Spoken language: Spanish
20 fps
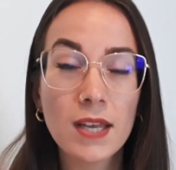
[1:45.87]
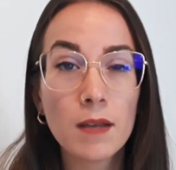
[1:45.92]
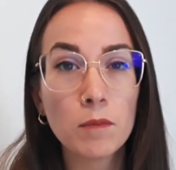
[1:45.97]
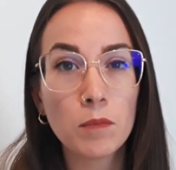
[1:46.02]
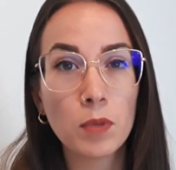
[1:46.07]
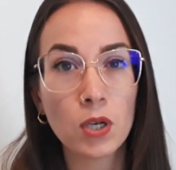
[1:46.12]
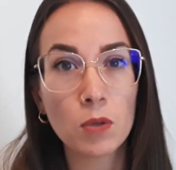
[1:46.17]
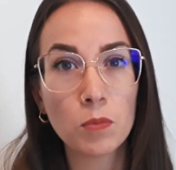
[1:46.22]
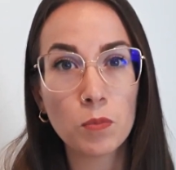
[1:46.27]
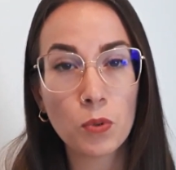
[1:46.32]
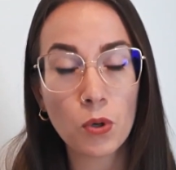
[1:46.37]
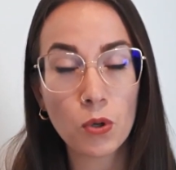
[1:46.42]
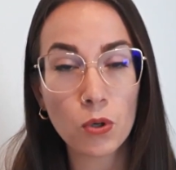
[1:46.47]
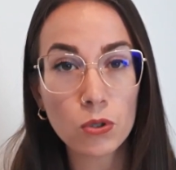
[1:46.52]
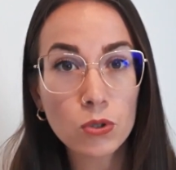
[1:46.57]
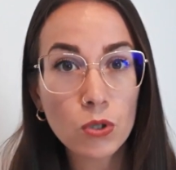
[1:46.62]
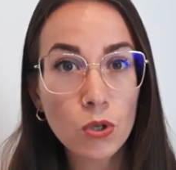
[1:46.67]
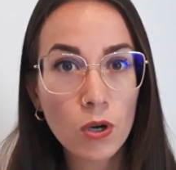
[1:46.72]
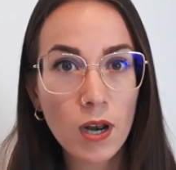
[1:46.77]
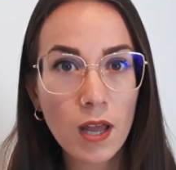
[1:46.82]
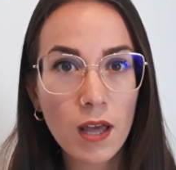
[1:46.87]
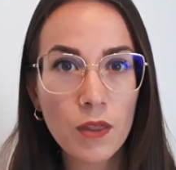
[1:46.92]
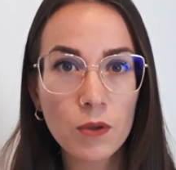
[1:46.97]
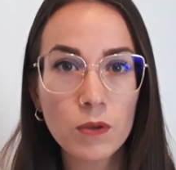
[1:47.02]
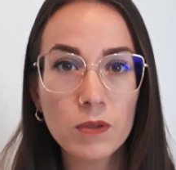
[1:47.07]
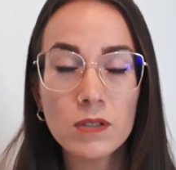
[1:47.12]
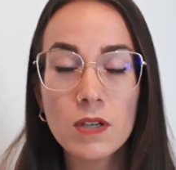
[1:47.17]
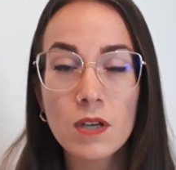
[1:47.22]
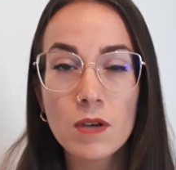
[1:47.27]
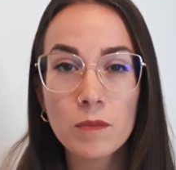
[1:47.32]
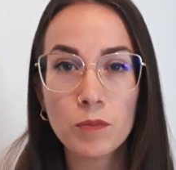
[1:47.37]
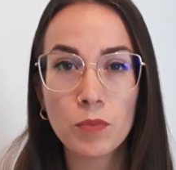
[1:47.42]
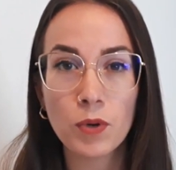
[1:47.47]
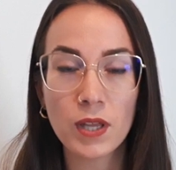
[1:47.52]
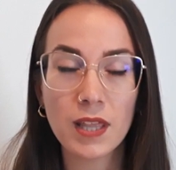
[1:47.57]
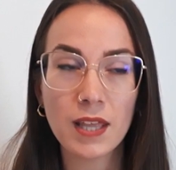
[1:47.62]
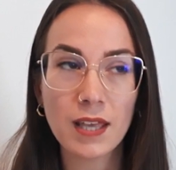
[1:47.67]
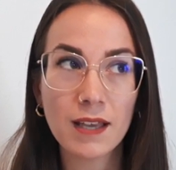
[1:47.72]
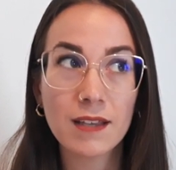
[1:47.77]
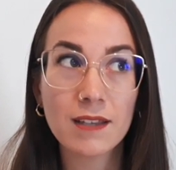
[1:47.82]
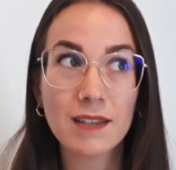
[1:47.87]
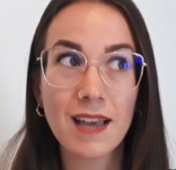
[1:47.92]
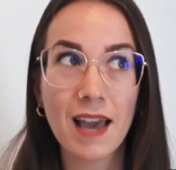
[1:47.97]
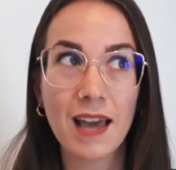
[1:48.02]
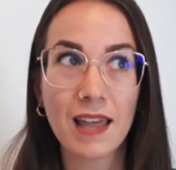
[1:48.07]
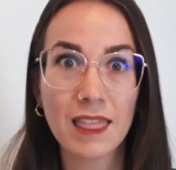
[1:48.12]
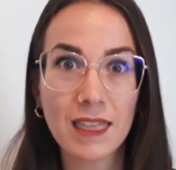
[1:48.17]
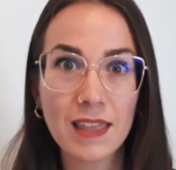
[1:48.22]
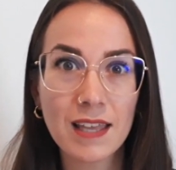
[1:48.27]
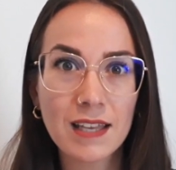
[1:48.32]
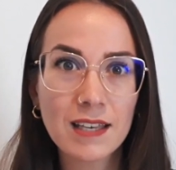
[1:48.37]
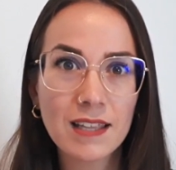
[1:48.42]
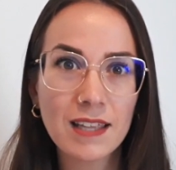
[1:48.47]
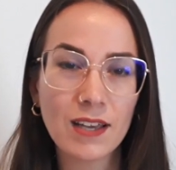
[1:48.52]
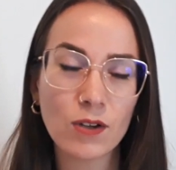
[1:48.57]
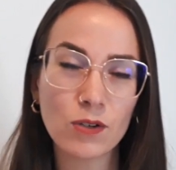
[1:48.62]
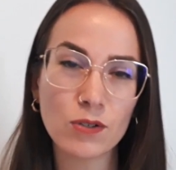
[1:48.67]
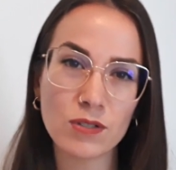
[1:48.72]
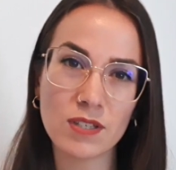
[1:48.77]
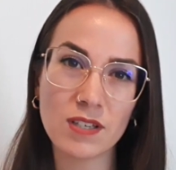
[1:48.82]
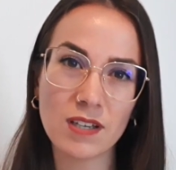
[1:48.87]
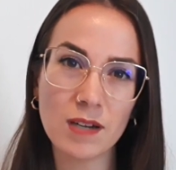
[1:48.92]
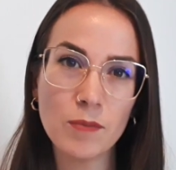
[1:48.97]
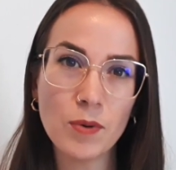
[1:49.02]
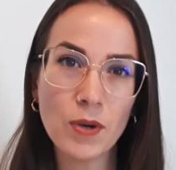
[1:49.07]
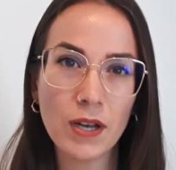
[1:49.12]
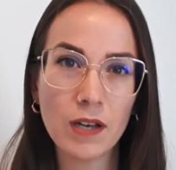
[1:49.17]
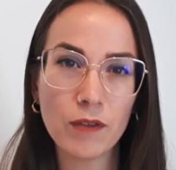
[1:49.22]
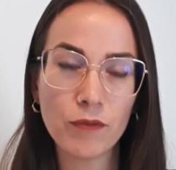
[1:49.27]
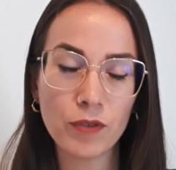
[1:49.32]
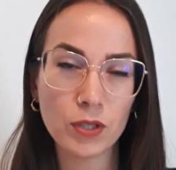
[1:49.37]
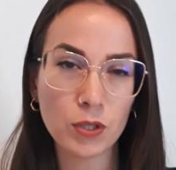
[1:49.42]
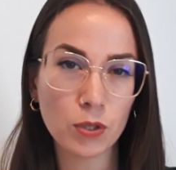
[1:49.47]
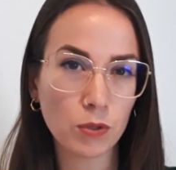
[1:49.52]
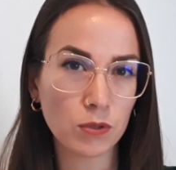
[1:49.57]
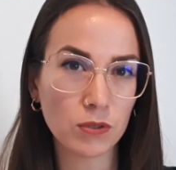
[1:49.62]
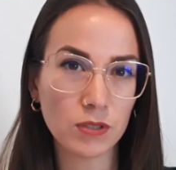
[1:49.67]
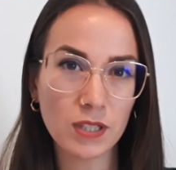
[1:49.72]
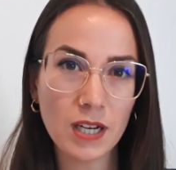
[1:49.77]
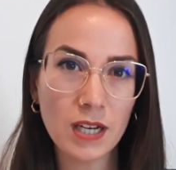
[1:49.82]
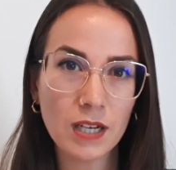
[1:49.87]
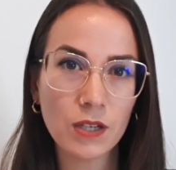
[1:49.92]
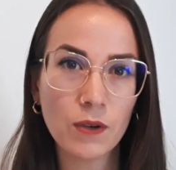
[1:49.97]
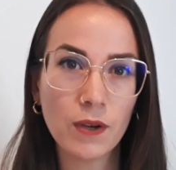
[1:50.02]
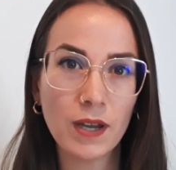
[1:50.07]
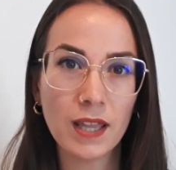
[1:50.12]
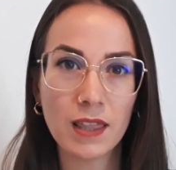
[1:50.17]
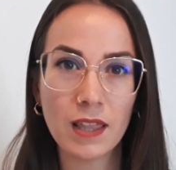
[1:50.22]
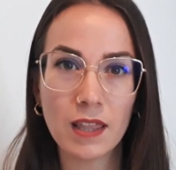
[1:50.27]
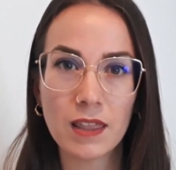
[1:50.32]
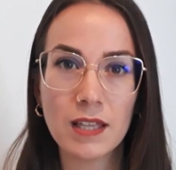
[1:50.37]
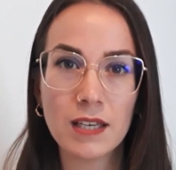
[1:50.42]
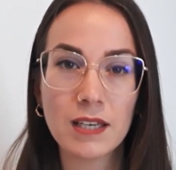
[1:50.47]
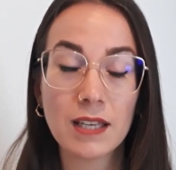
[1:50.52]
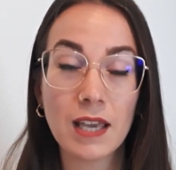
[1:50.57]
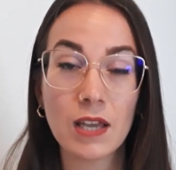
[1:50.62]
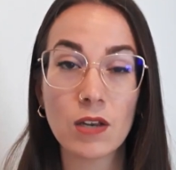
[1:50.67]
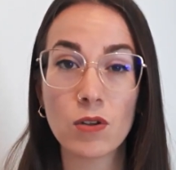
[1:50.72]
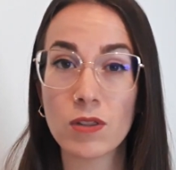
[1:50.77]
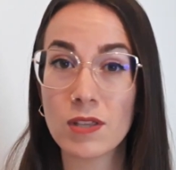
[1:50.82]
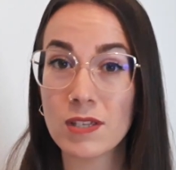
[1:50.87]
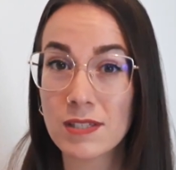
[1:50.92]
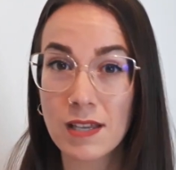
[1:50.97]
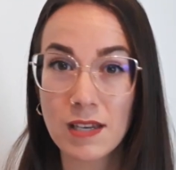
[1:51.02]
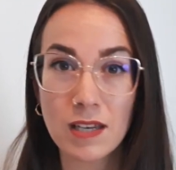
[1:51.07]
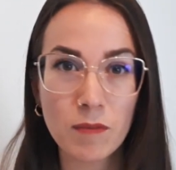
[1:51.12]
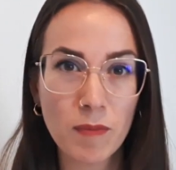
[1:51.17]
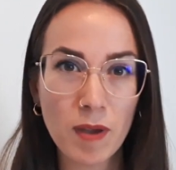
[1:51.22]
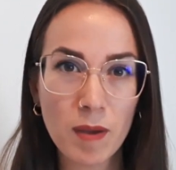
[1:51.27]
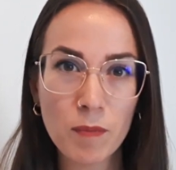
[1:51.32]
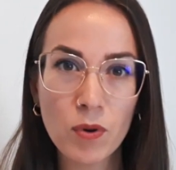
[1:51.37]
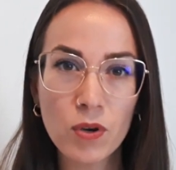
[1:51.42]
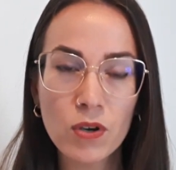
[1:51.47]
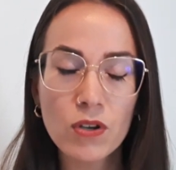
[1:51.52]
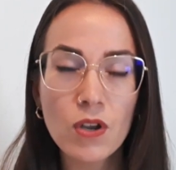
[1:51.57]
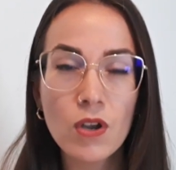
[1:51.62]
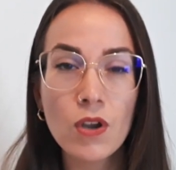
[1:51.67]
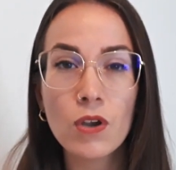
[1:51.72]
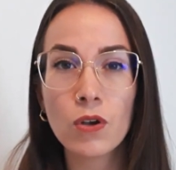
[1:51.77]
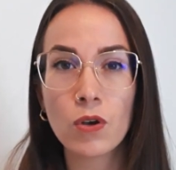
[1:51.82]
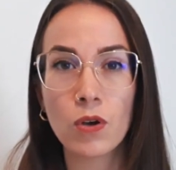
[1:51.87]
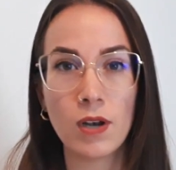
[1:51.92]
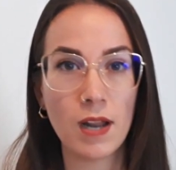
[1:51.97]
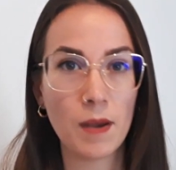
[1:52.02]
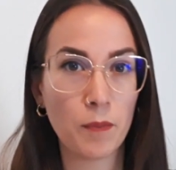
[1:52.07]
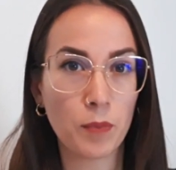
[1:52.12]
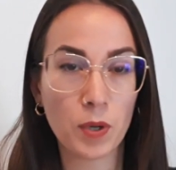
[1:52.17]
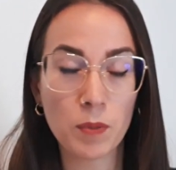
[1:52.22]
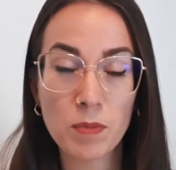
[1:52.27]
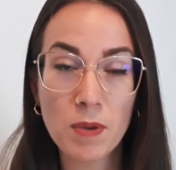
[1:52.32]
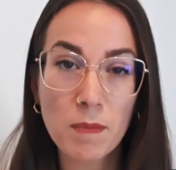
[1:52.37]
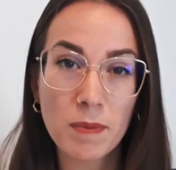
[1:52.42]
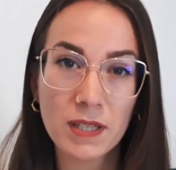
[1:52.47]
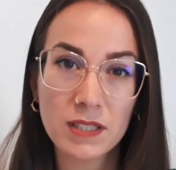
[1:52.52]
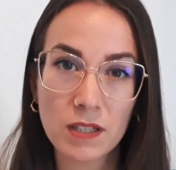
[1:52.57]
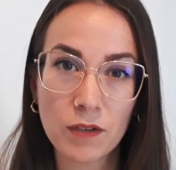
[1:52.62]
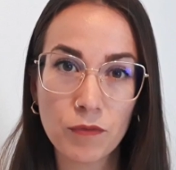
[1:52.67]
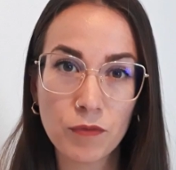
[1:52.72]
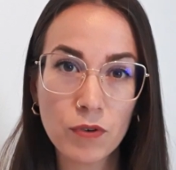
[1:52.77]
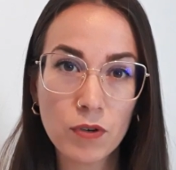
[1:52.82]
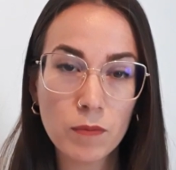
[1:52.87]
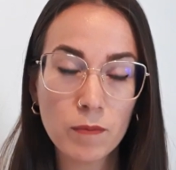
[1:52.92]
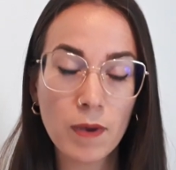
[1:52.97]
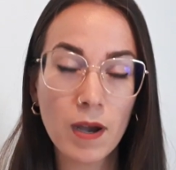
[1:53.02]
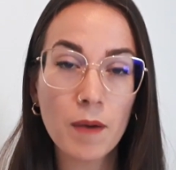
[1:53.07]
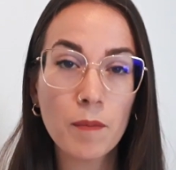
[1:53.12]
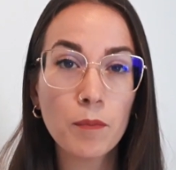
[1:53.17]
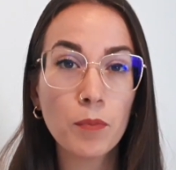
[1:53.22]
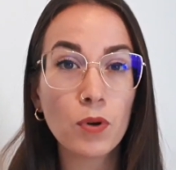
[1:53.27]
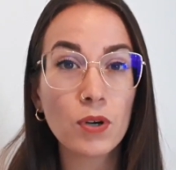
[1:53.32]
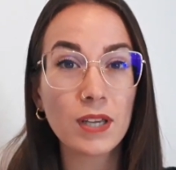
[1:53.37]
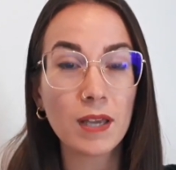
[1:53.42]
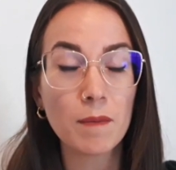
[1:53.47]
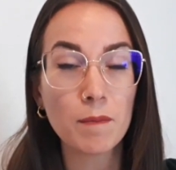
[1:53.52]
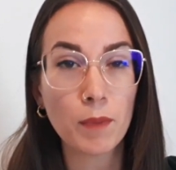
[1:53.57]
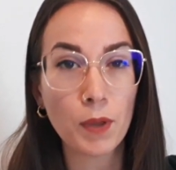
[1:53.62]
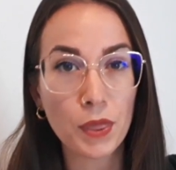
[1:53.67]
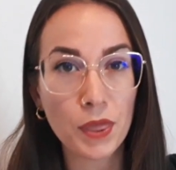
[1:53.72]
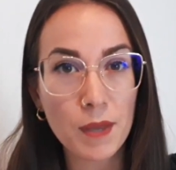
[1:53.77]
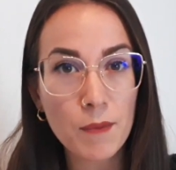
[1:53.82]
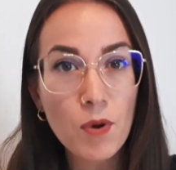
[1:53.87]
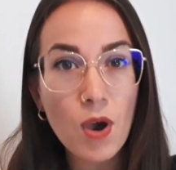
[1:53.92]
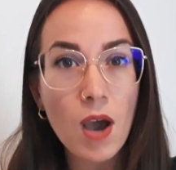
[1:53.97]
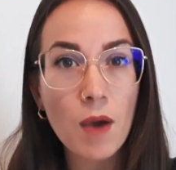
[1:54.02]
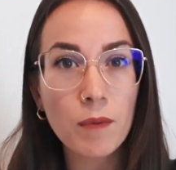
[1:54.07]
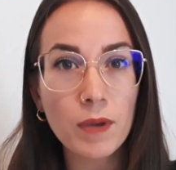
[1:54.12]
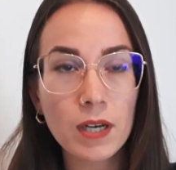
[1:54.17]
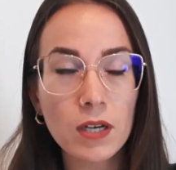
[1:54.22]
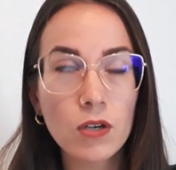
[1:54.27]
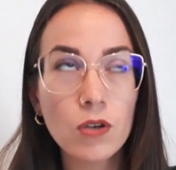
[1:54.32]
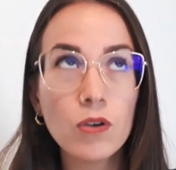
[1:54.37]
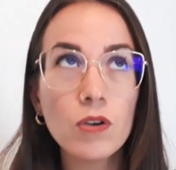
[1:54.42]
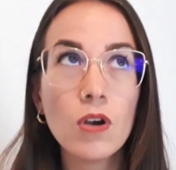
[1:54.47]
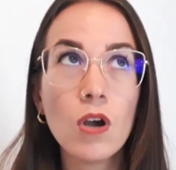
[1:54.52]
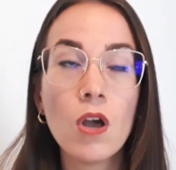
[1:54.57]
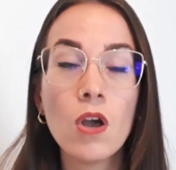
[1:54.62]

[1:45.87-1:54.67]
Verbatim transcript: pero por otro lado, puede hacer que consigamos el efecto contrario, es decir, que nos desanimemos con la propia plataforma porque empecemos a verlo